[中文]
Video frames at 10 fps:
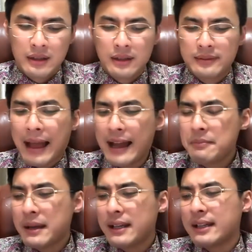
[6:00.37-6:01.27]
台
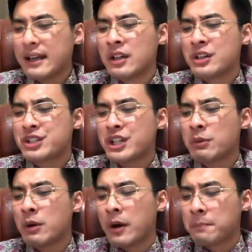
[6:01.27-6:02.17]
媒联合新
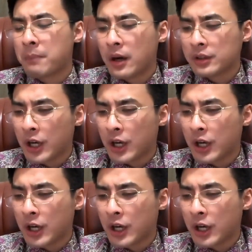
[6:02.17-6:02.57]
闻网报道，